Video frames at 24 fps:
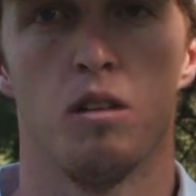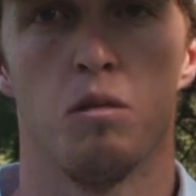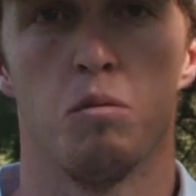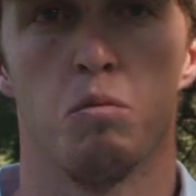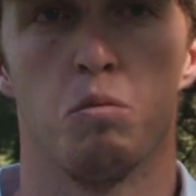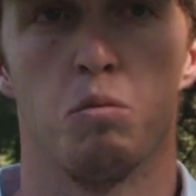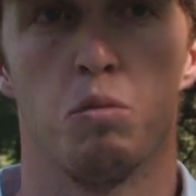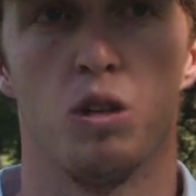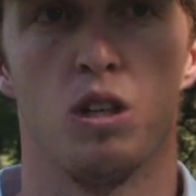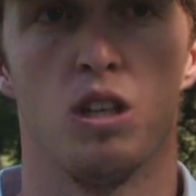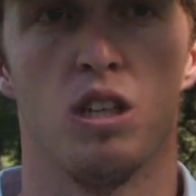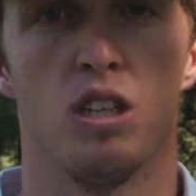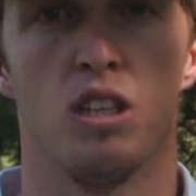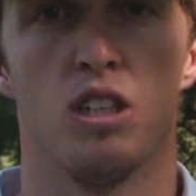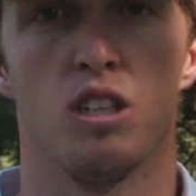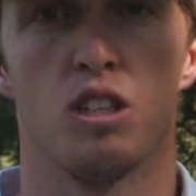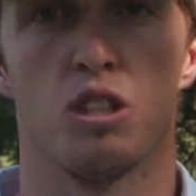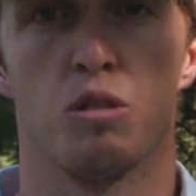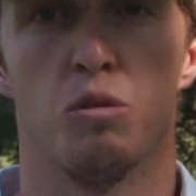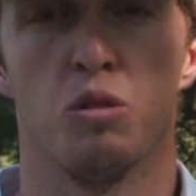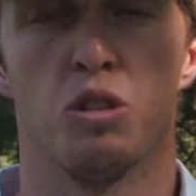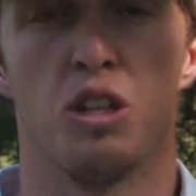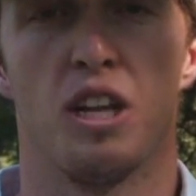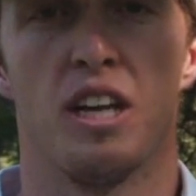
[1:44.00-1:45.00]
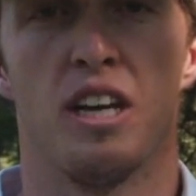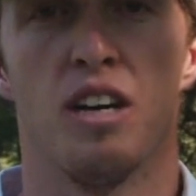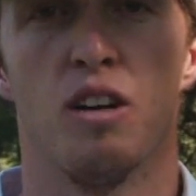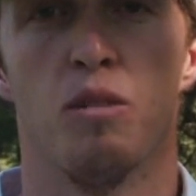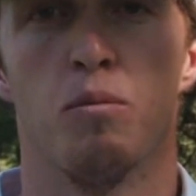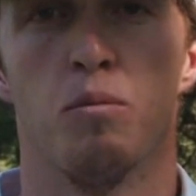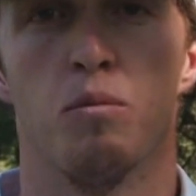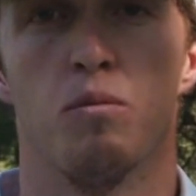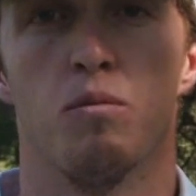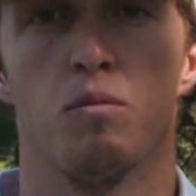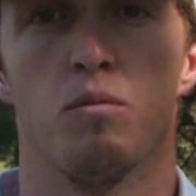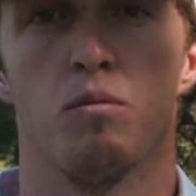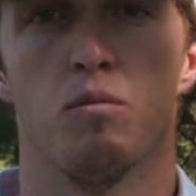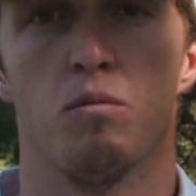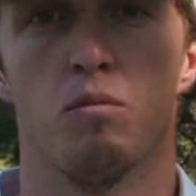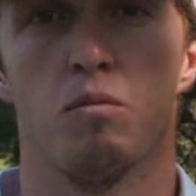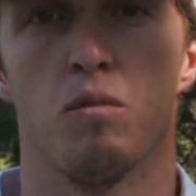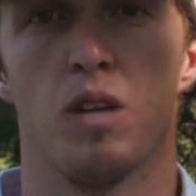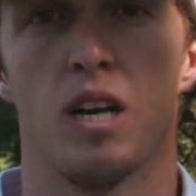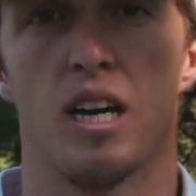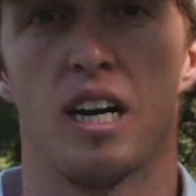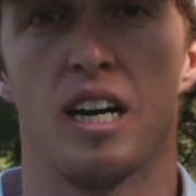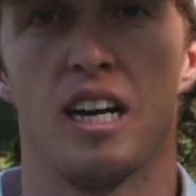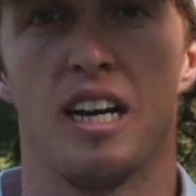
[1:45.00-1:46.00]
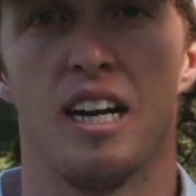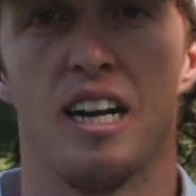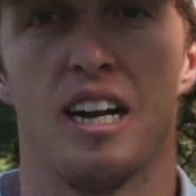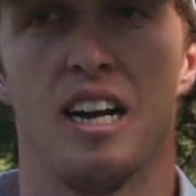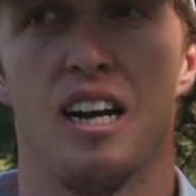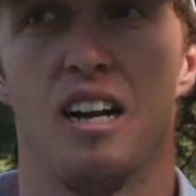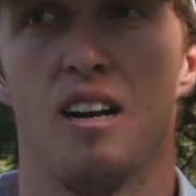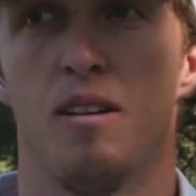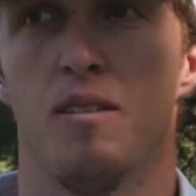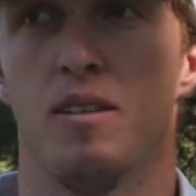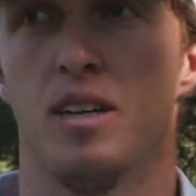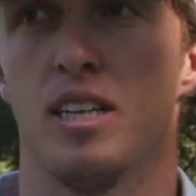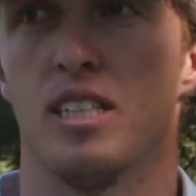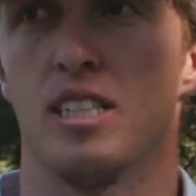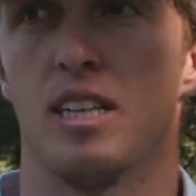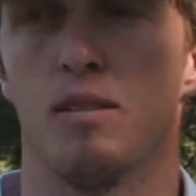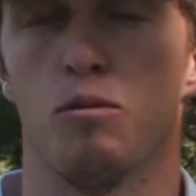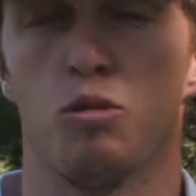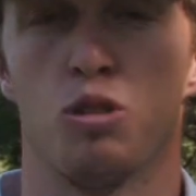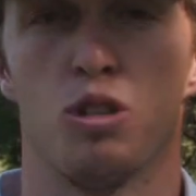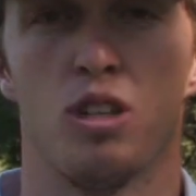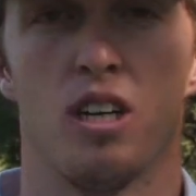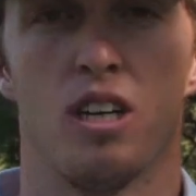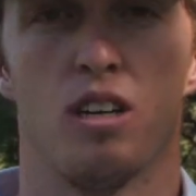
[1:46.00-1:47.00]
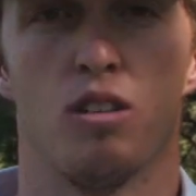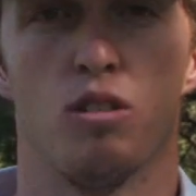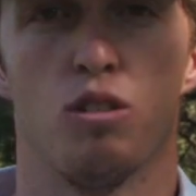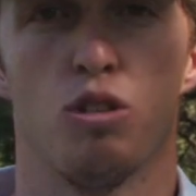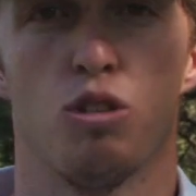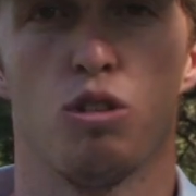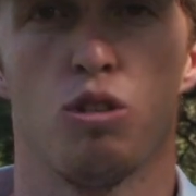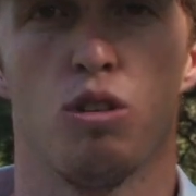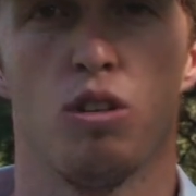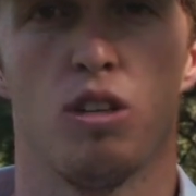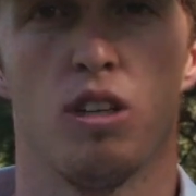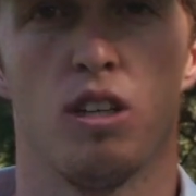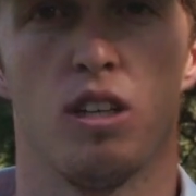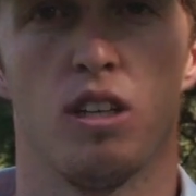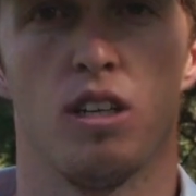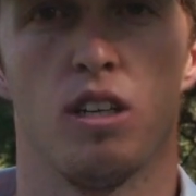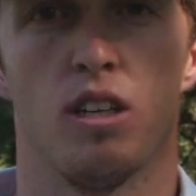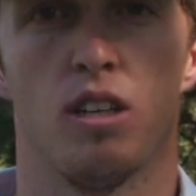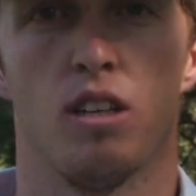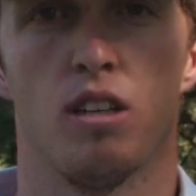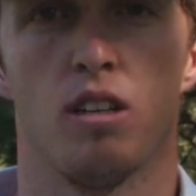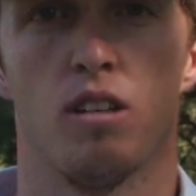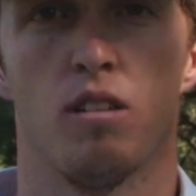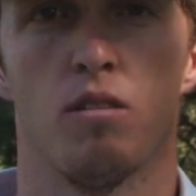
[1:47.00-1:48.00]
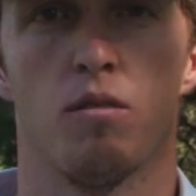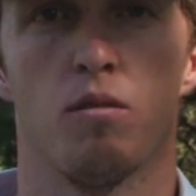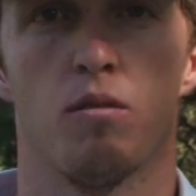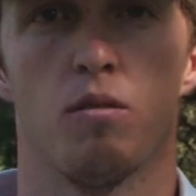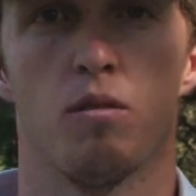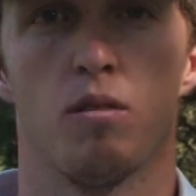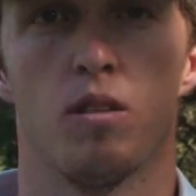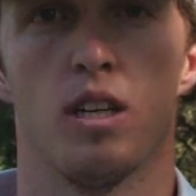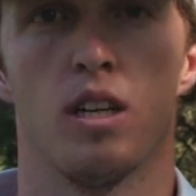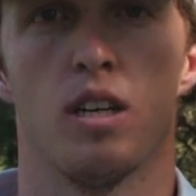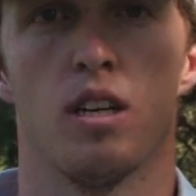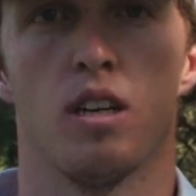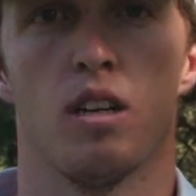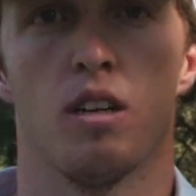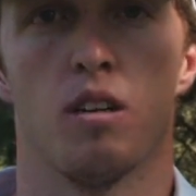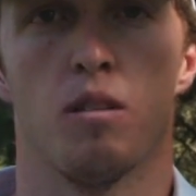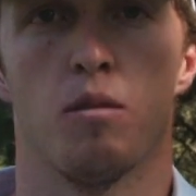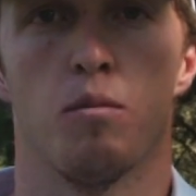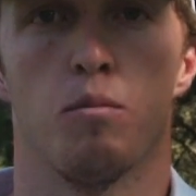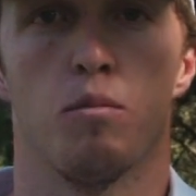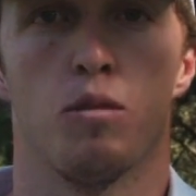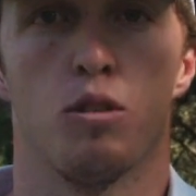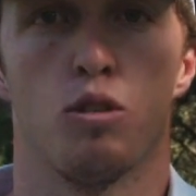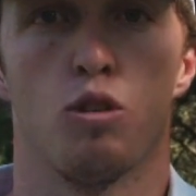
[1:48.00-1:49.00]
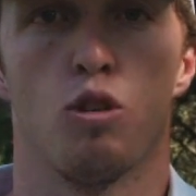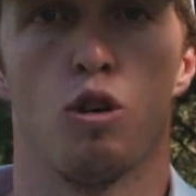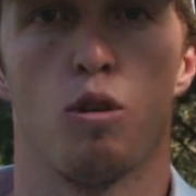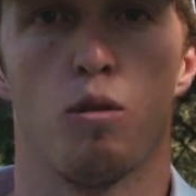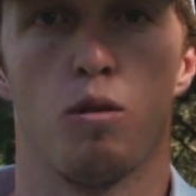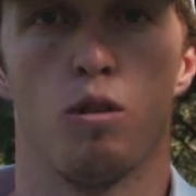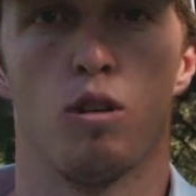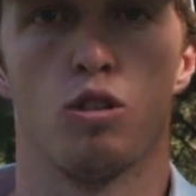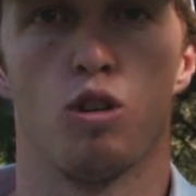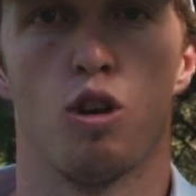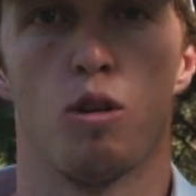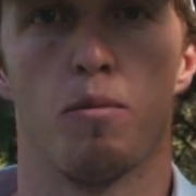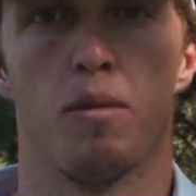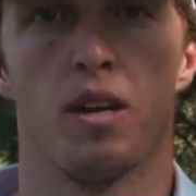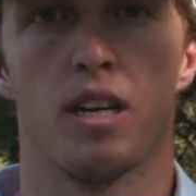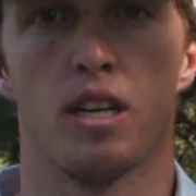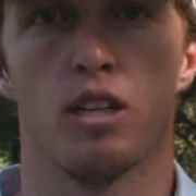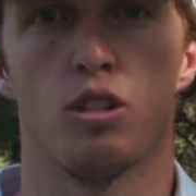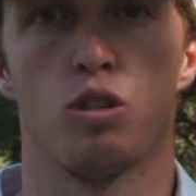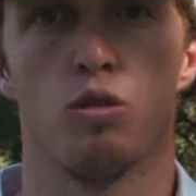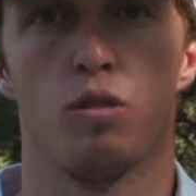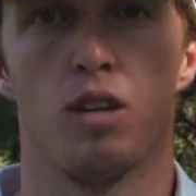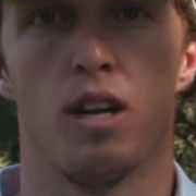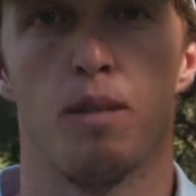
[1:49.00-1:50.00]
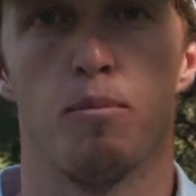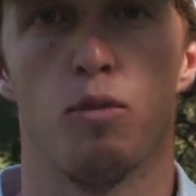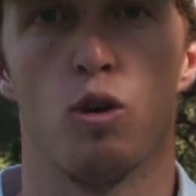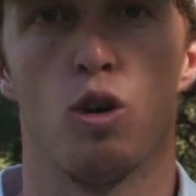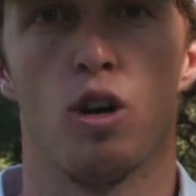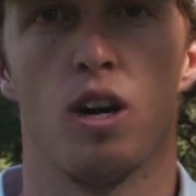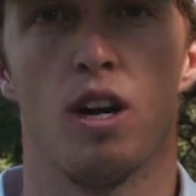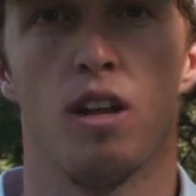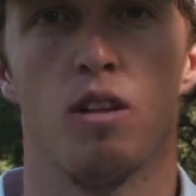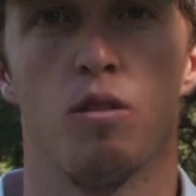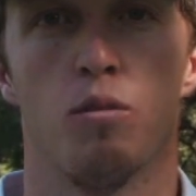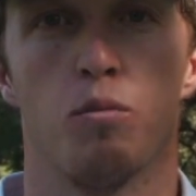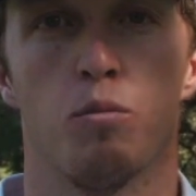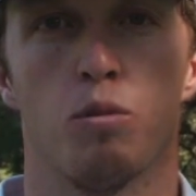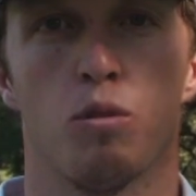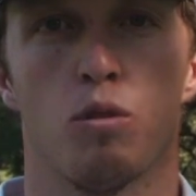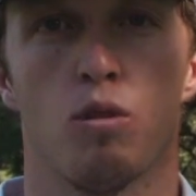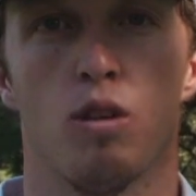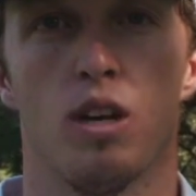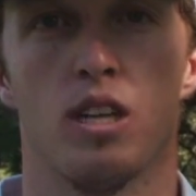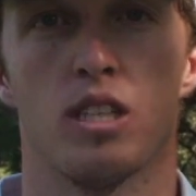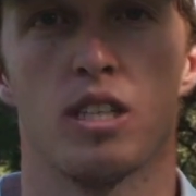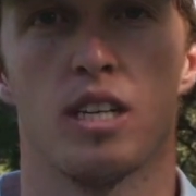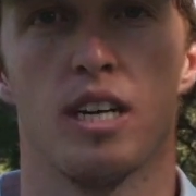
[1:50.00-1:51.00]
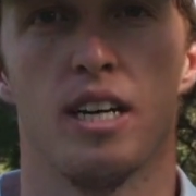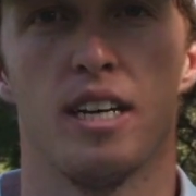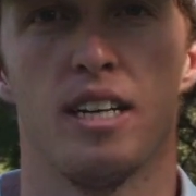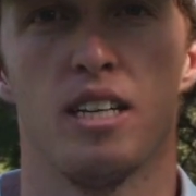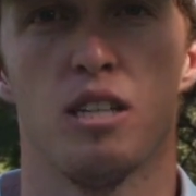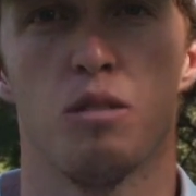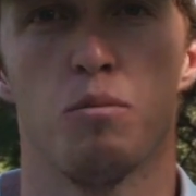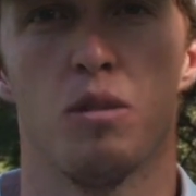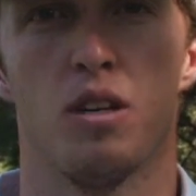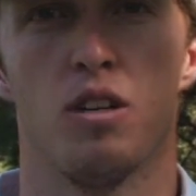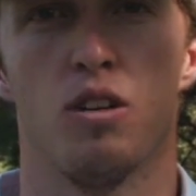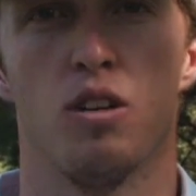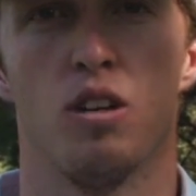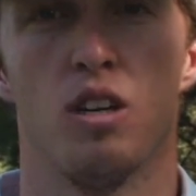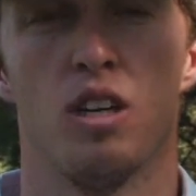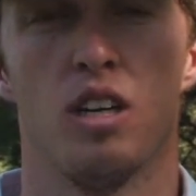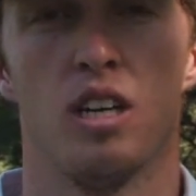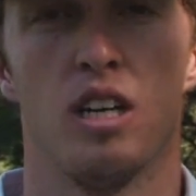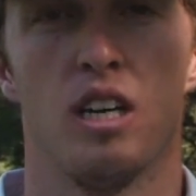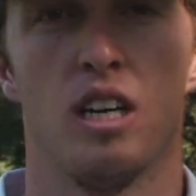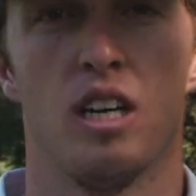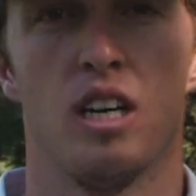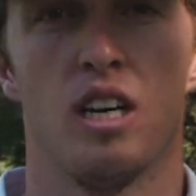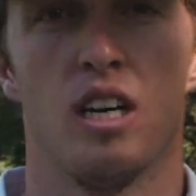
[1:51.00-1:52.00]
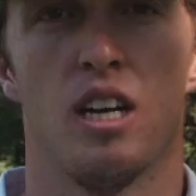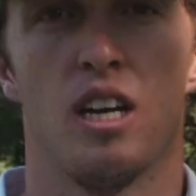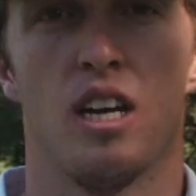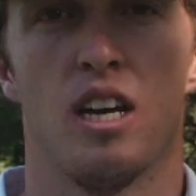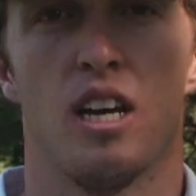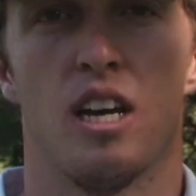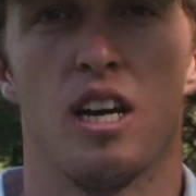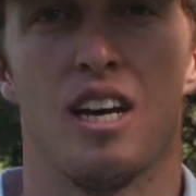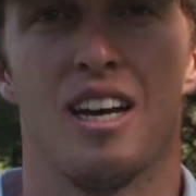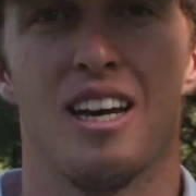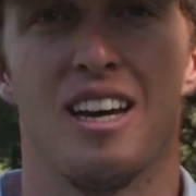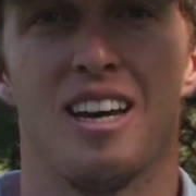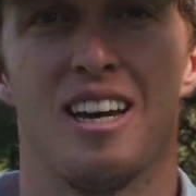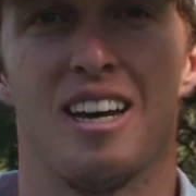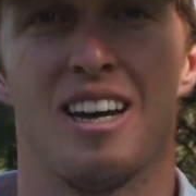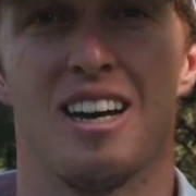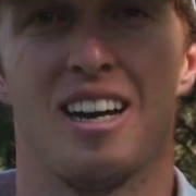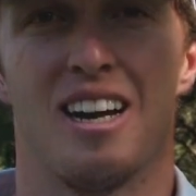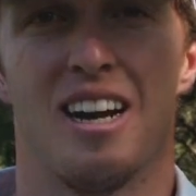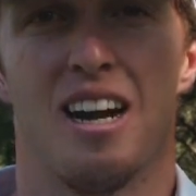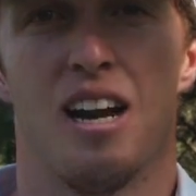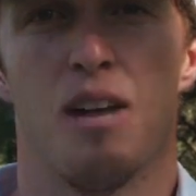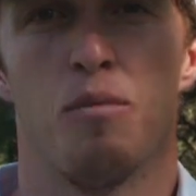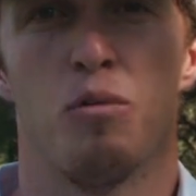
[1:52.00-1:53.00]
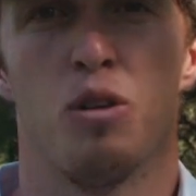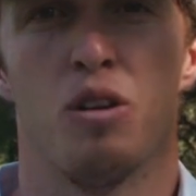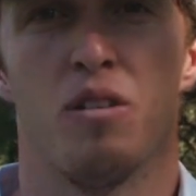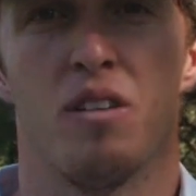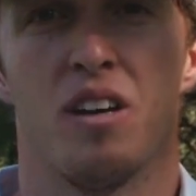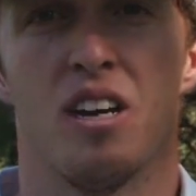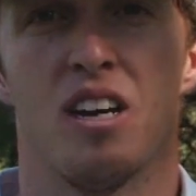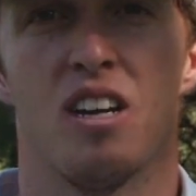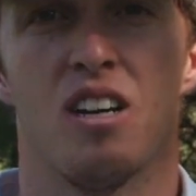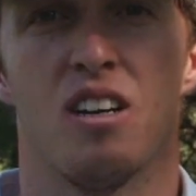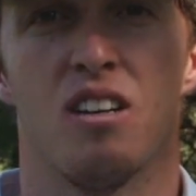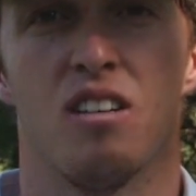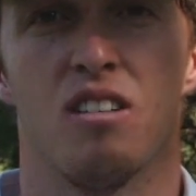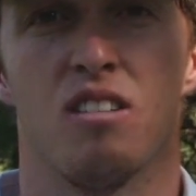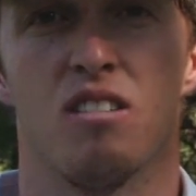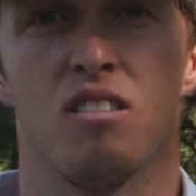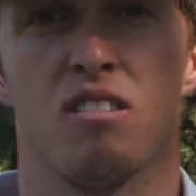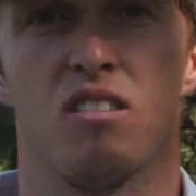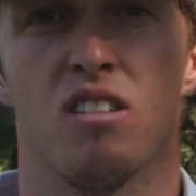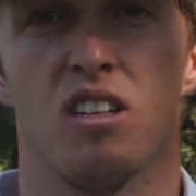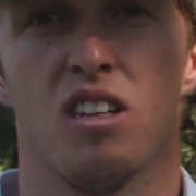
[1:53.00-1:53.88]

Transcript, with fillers: Pues como te digo, en general, a ver, estamos en agosto y eh, es normal que estuviera mojado un poco las calles, pero en general muy bien.